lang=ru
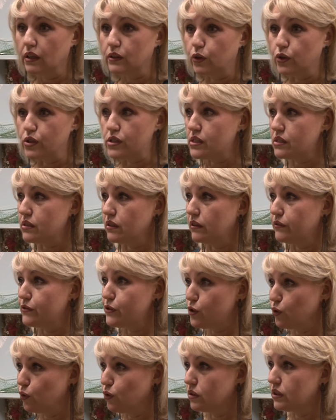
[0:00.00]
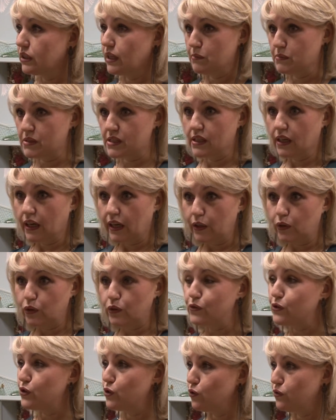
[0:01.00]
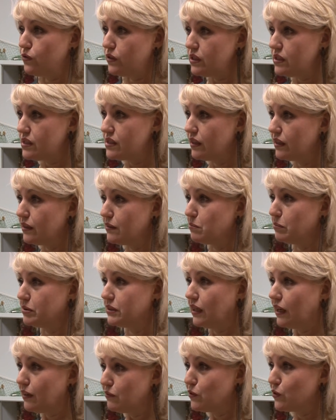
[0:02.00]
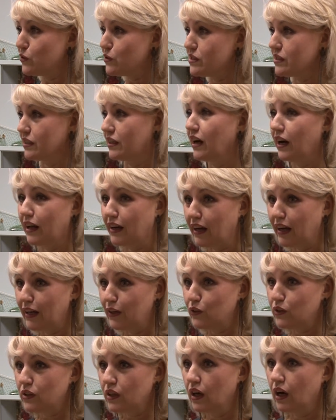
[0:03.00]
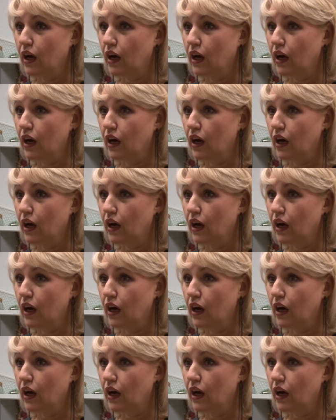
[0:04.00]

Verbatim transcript: То есть все там знают, все видели, плавают, загорают,